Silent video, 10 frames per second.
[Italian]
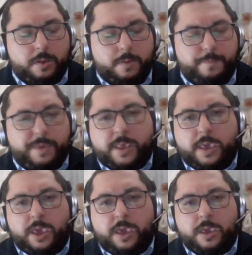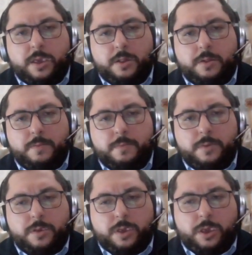perché
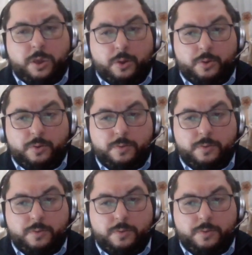io